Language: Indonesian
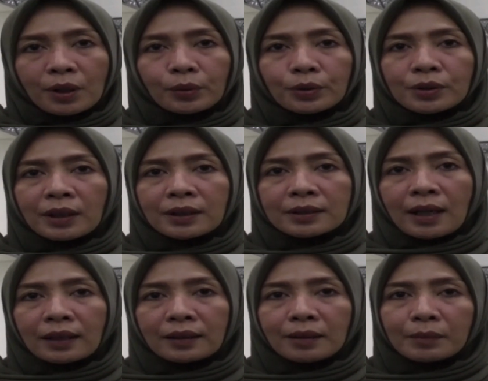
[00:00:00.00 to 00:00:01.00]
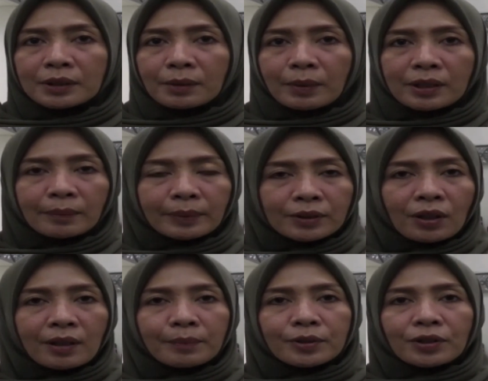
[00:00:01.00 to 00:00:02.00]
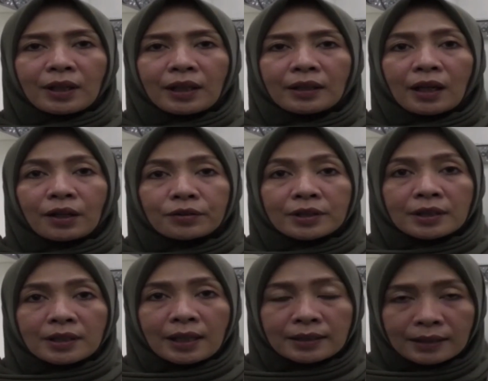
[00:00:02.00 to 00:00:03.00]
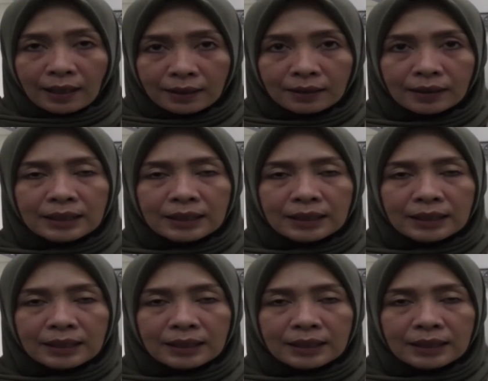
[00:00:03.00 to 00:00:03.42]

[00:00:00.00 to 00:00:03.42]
juga urusan kesehatan dan sebagainya soal-soal yang harus diselesaikan,